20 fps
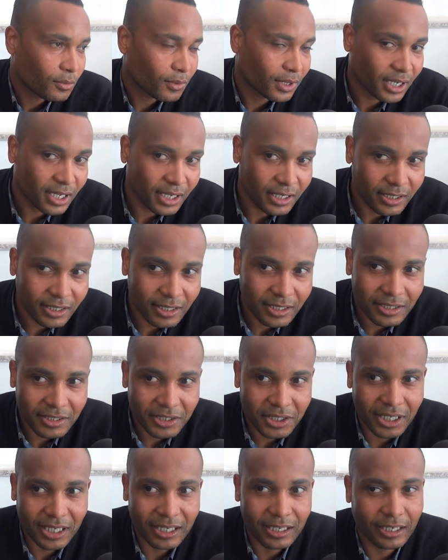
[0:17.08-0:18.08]
والله
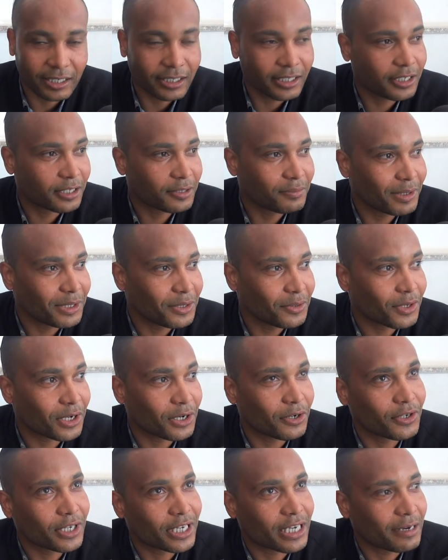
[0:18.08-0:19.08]
ان شاء الله احنا نتمنوا
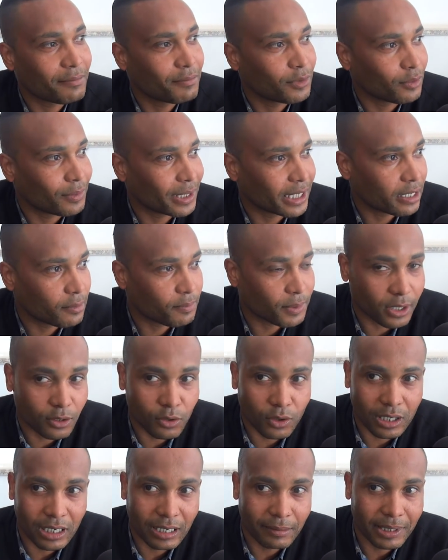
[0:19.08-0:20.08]
كانوا يكملوا معنا
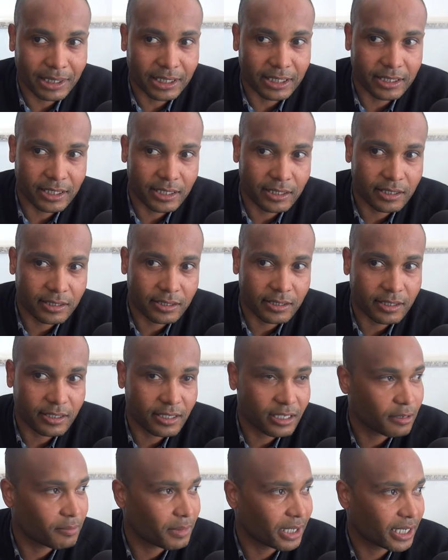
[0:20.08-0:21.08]
الباركور اللي عملته السي اس اس
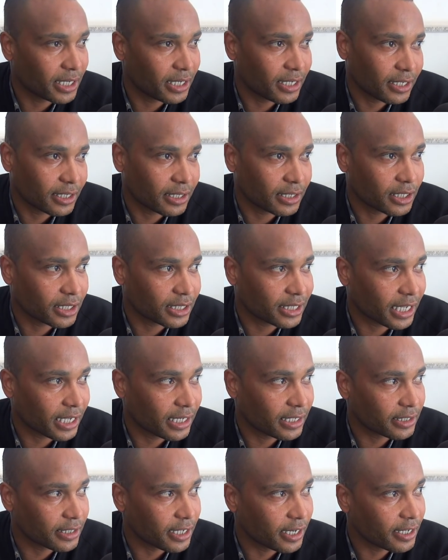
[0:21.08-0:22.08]
سنة معنا
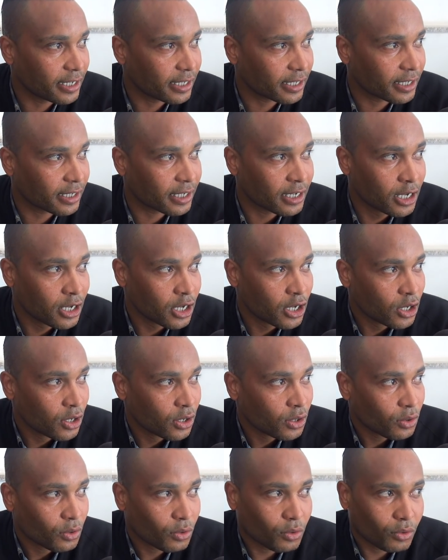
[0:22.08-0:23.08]
دخل التاريخ
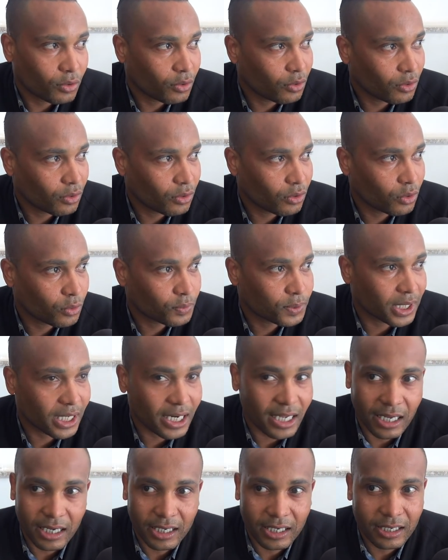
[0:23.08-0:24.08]

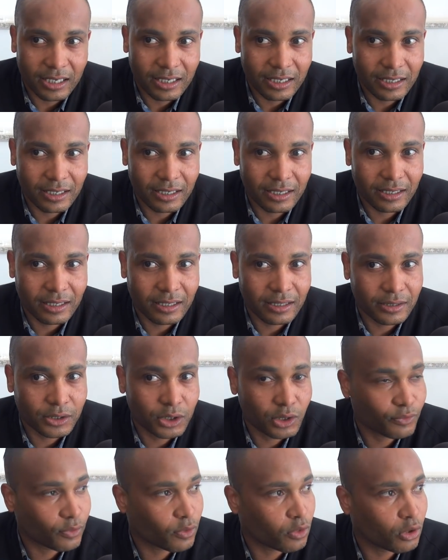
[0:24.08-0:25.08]
وبصراحه
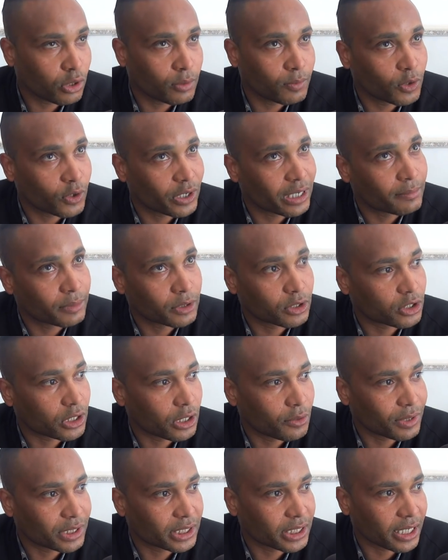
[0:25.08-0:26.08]
نشوفوا ظلم لو كانت
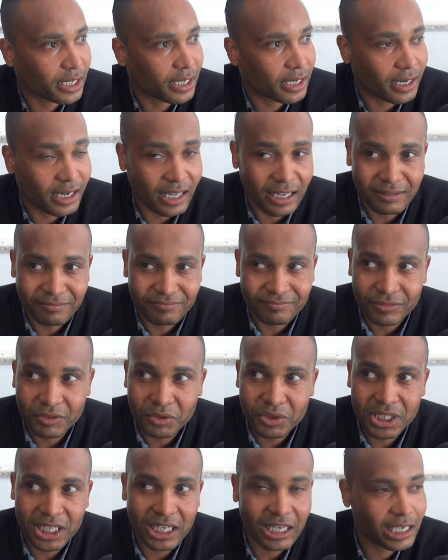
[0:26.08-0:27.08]
تتوج اخر العام
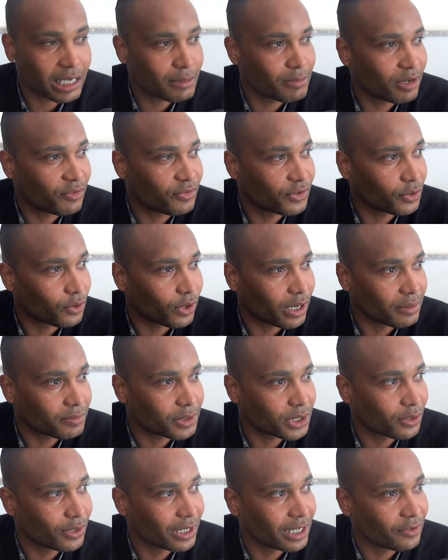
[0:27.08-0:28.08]
وان شاء الله كما
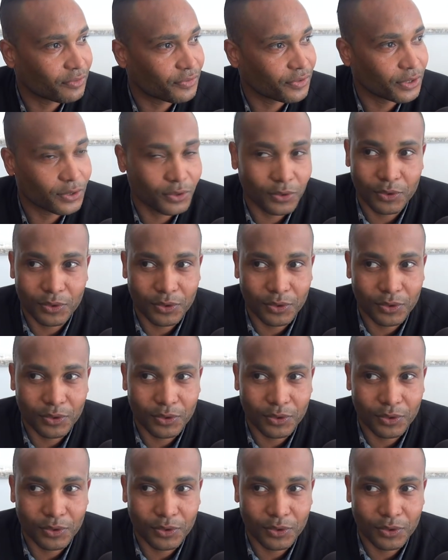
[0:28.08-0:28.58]
2005 ولا 2000